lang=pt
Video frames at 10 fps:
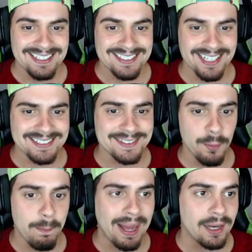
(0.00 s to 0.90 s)
Será que são
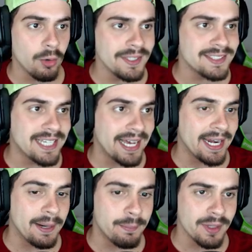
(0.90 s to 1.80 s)
balões,
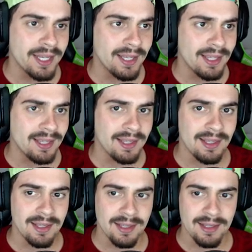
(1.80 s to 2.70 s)
cara?
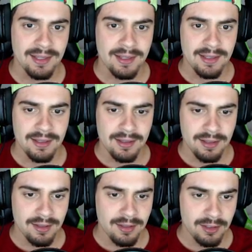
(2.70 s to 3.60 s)
Porque
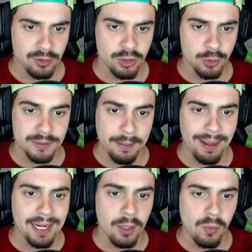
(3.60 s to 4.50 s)
todo mundo é
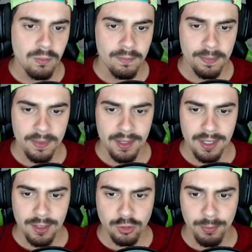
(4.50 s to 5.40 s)
balão
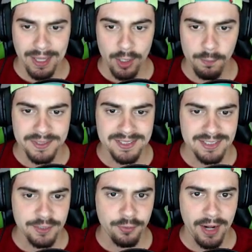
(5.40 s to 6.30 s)
e os balão precisam
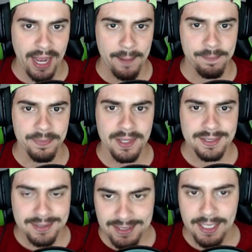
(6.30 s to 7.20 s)
se furar.
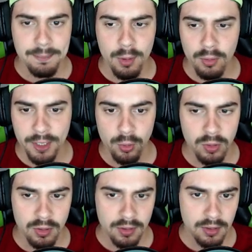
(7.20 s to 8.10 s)
Double kill.
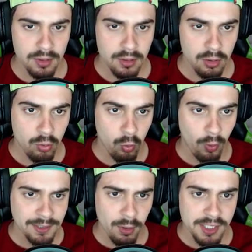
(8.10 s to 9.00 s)

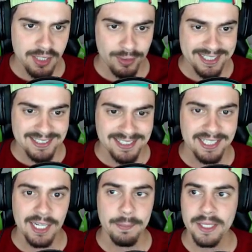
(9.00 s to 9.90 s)
Quase morri, já vou atrás disso
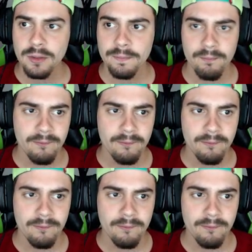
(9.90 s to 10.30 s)
aqui, elimino.